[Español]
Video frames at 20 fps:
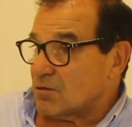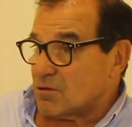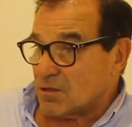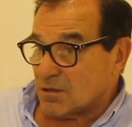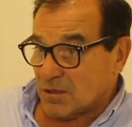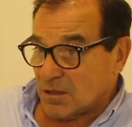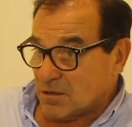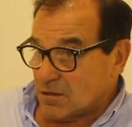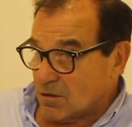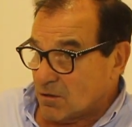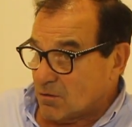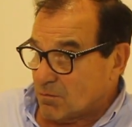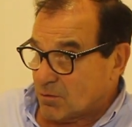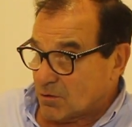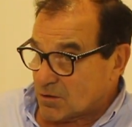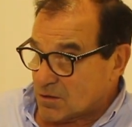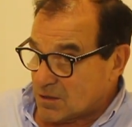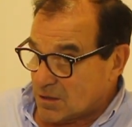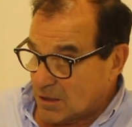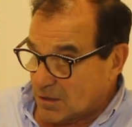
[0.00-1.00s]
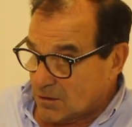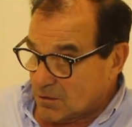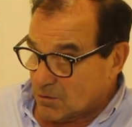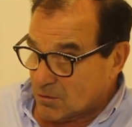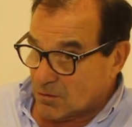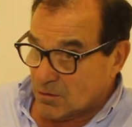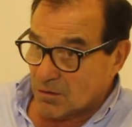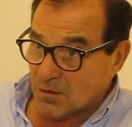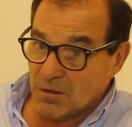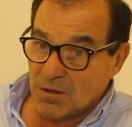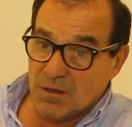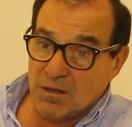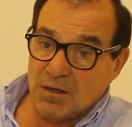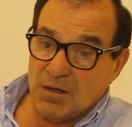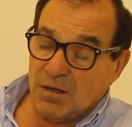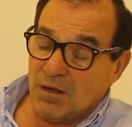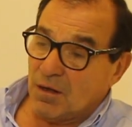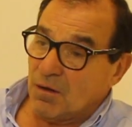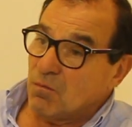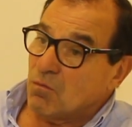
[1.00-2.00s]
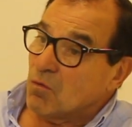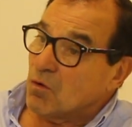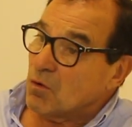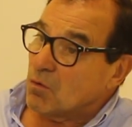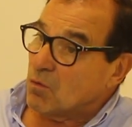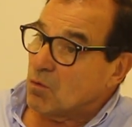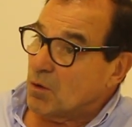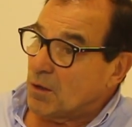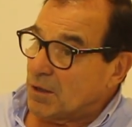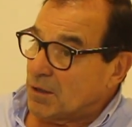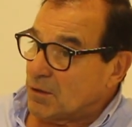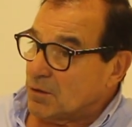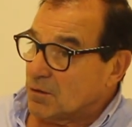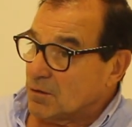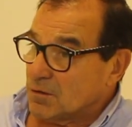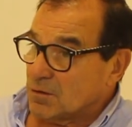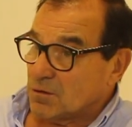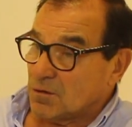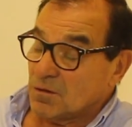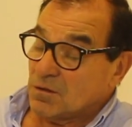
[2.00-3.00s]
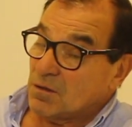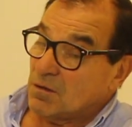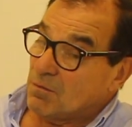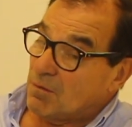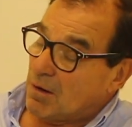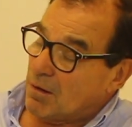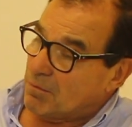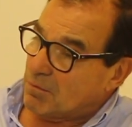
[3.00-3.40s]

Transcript: 85% es muy bueno. Entonces va a